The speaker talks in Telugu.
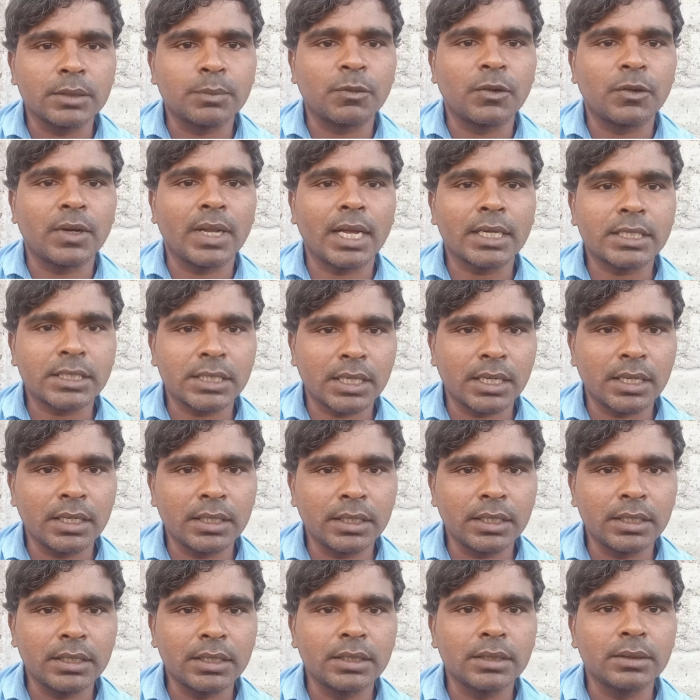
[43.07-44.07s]
ప్లాషర్
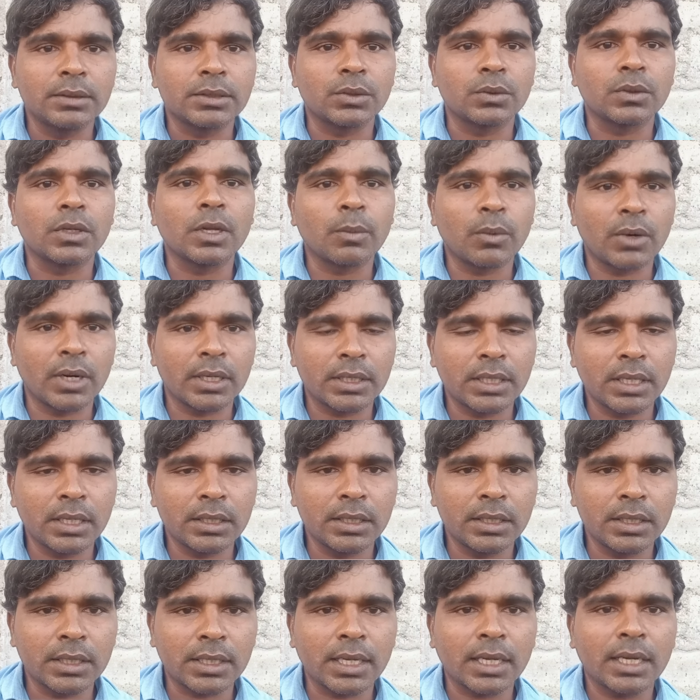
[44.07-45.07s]
అని సున్నపు కట్ట
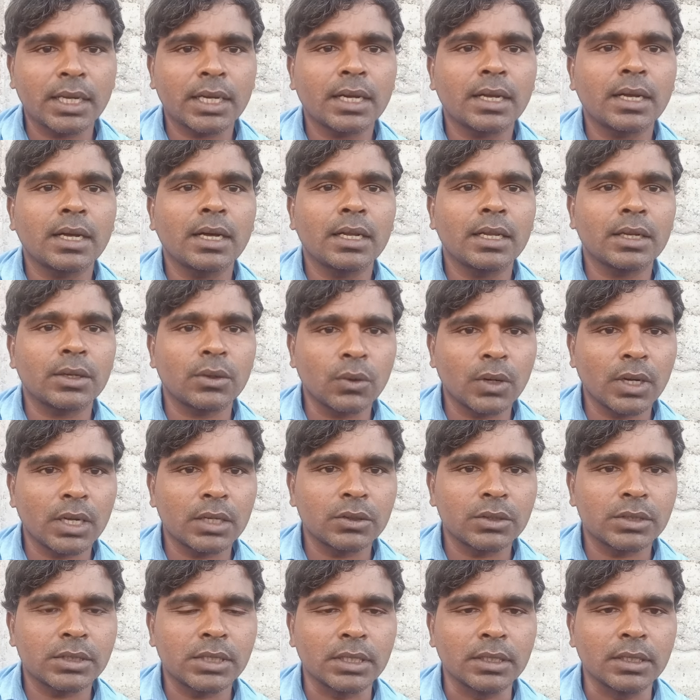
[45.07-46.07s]
అని రకరకాల
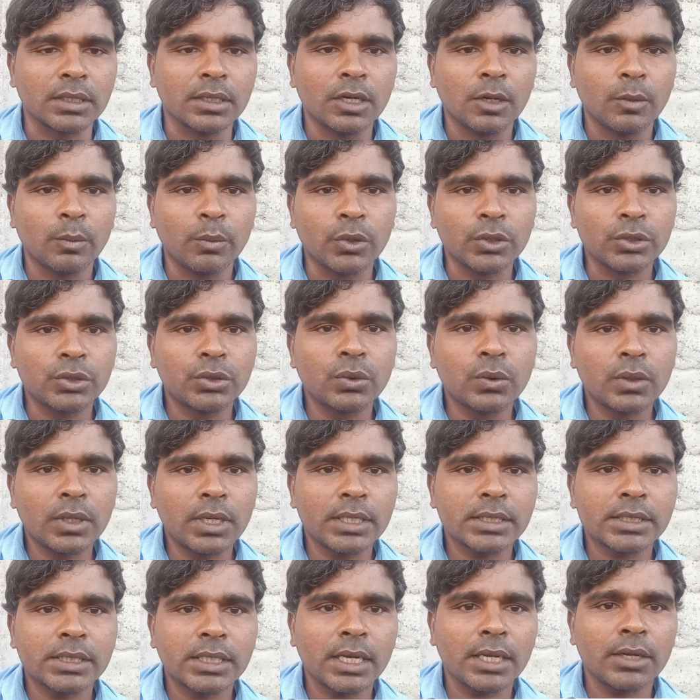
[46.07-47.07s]
రోగాలు వస్తాయి పొద్దున్న
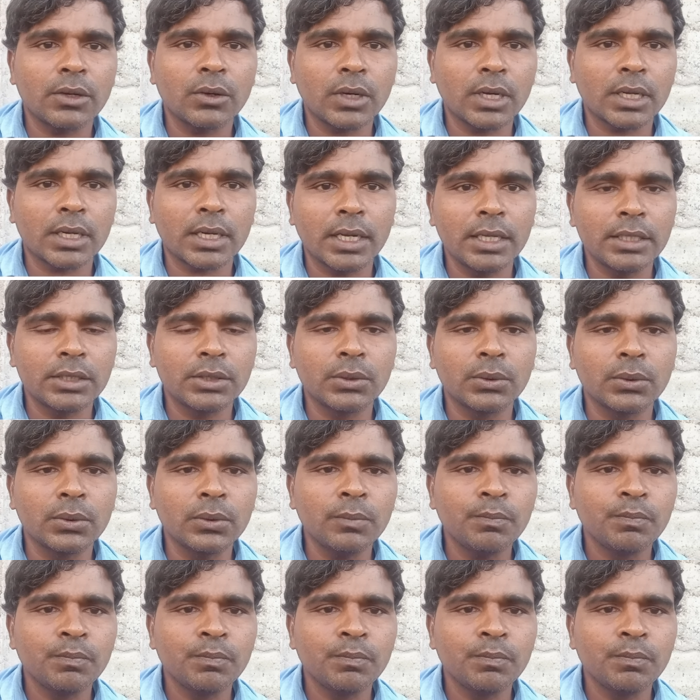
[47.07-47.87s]
లేస్తే ఆ యొక్క రైతు